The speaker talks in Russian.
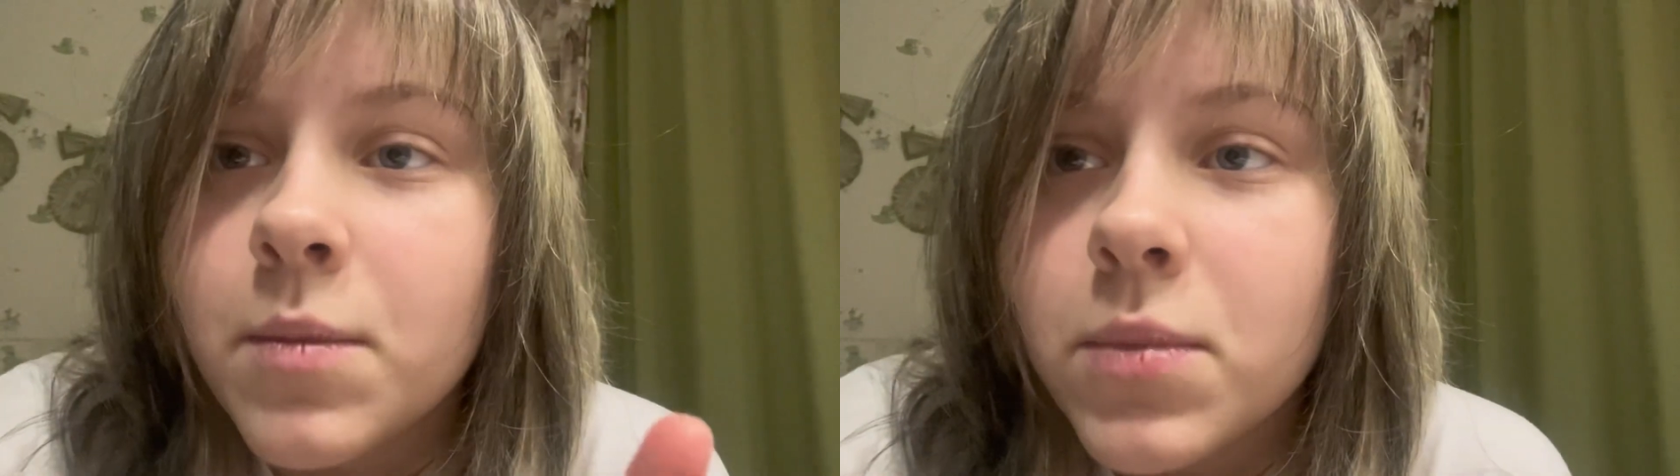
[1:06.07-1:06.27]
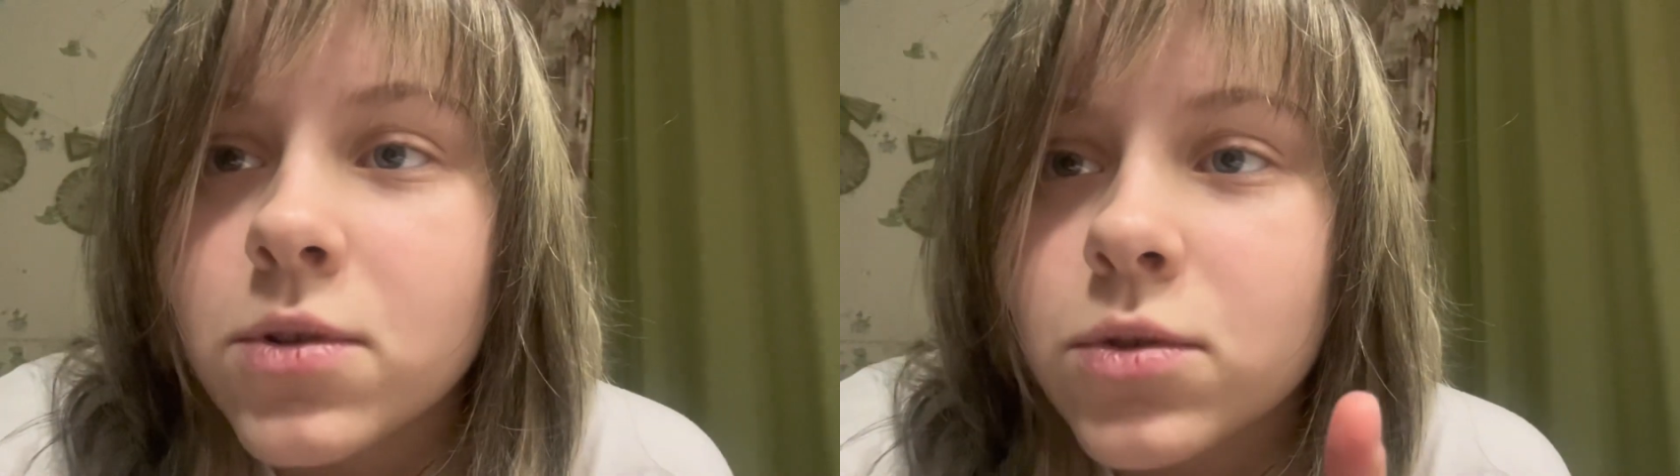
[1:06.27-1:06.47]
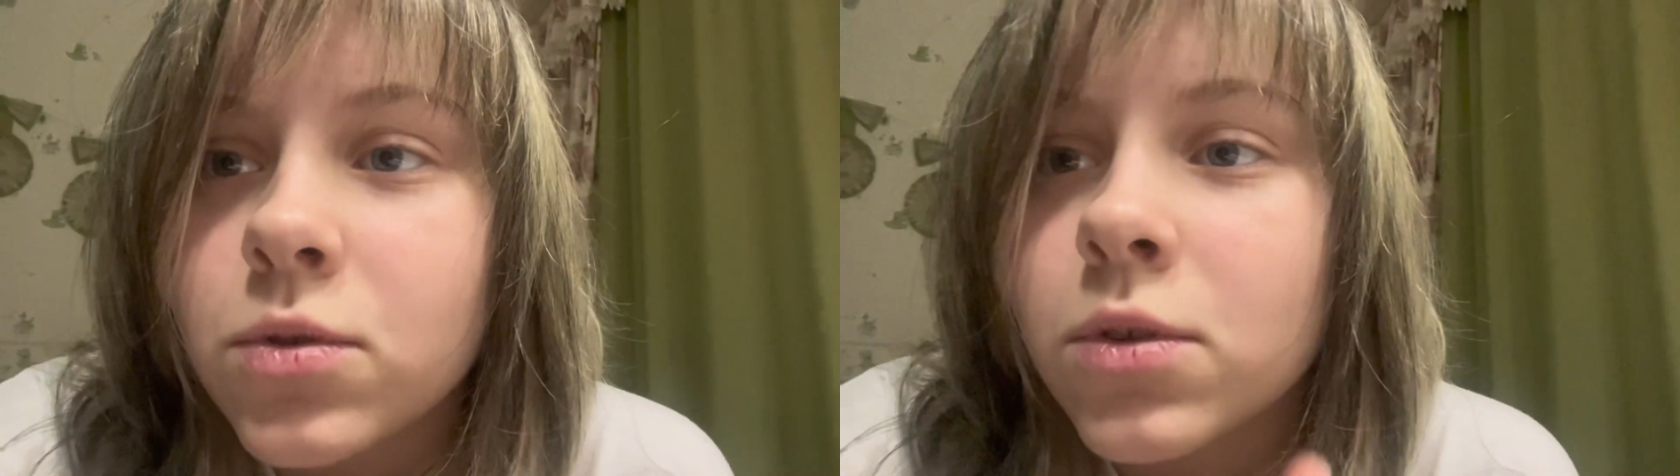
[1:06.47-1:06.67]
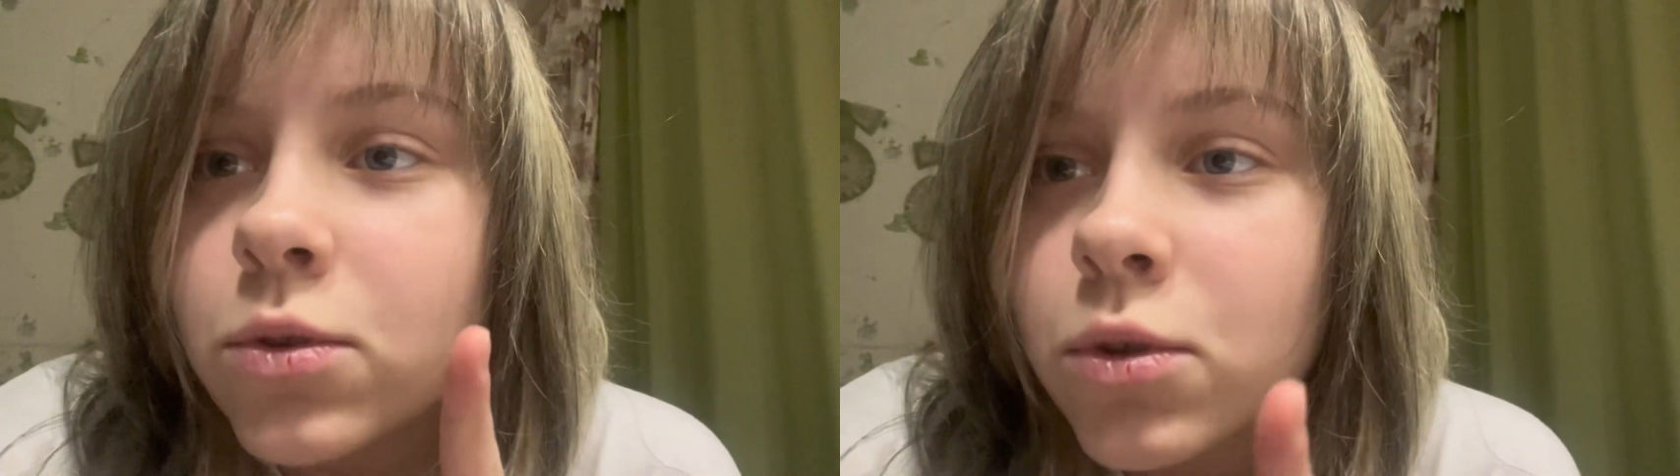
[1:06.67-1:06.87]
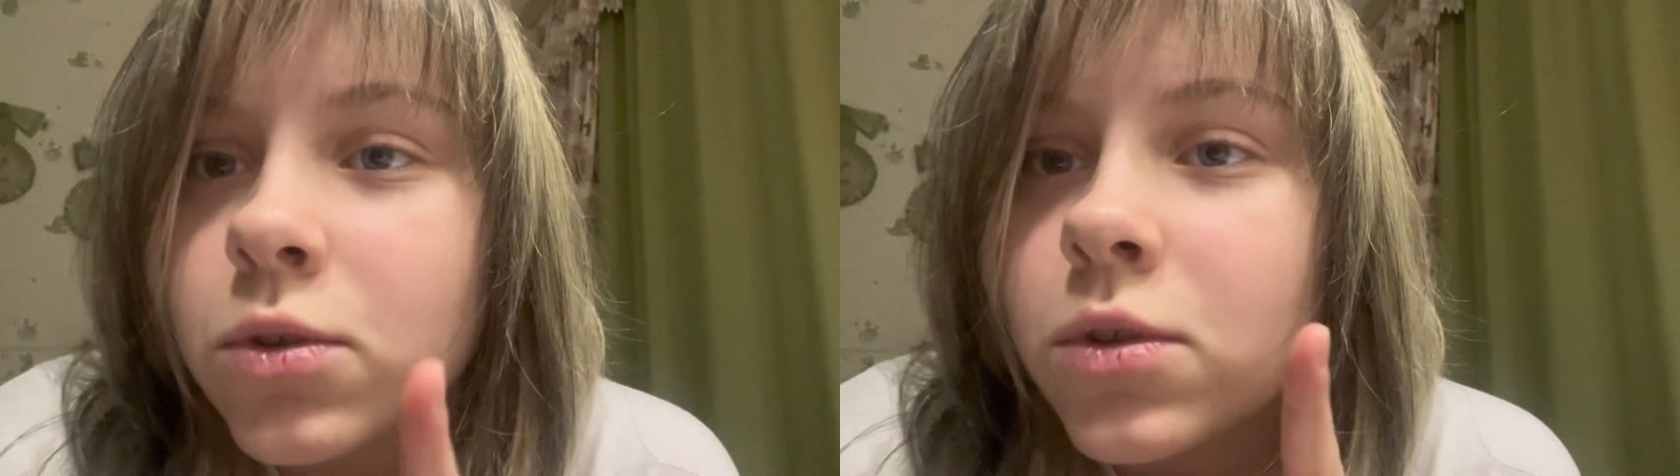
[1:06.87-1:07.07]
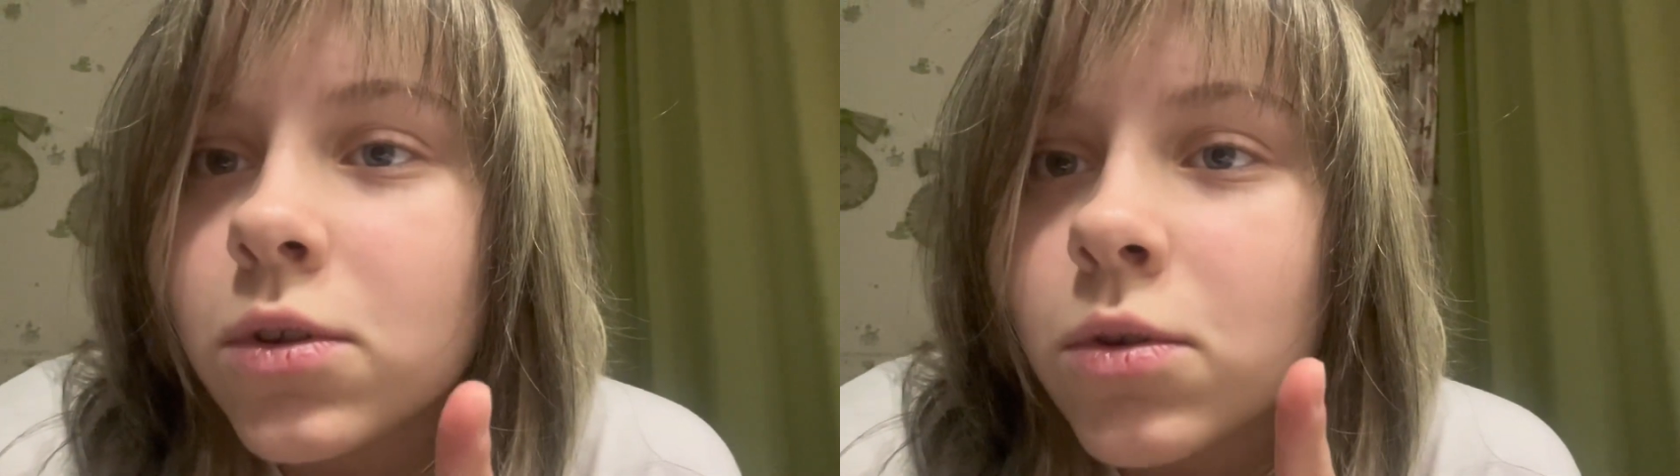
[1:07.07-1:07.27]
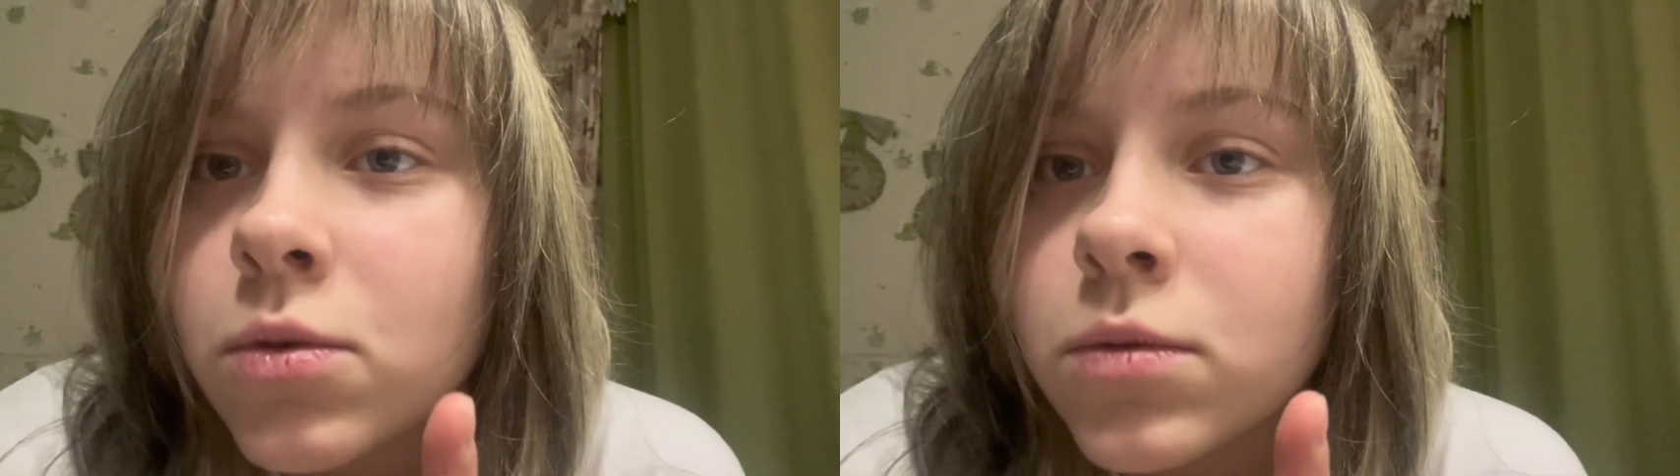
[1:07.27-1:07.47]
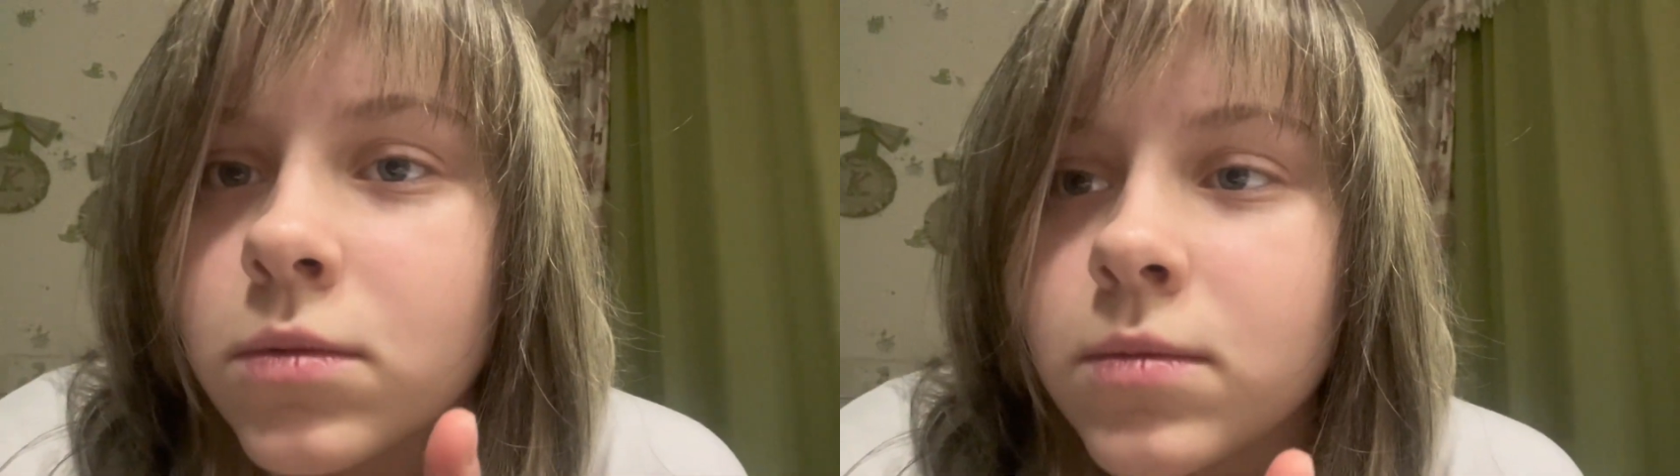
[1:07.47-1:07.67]
подсунул тот
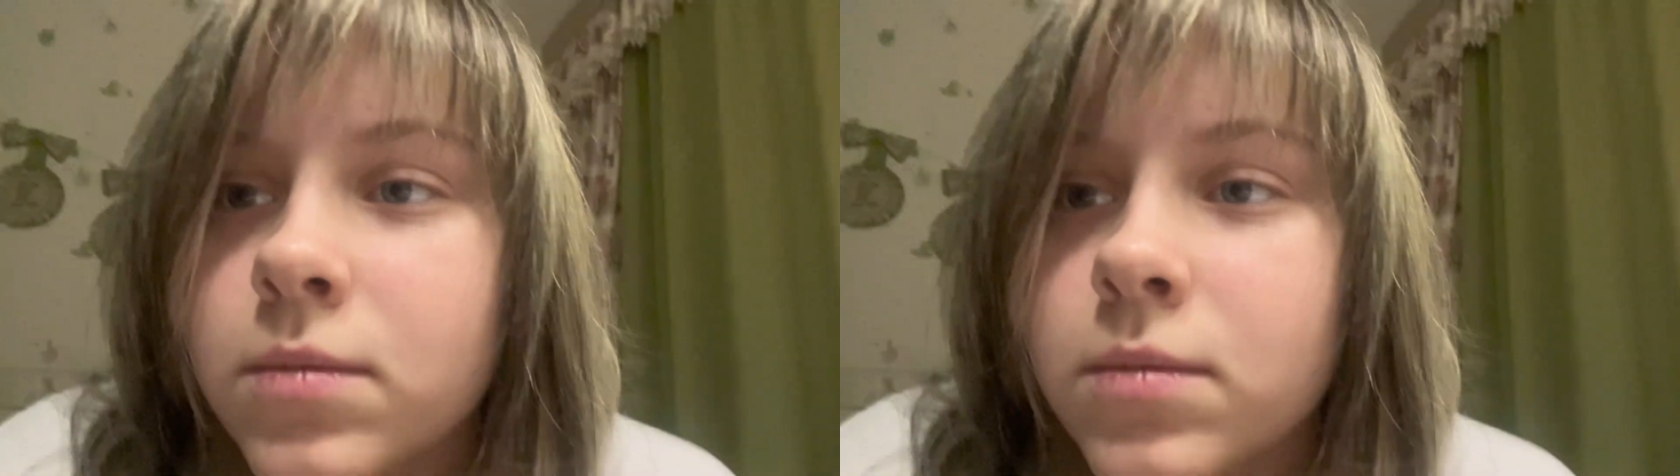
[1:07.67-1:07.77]
клоун.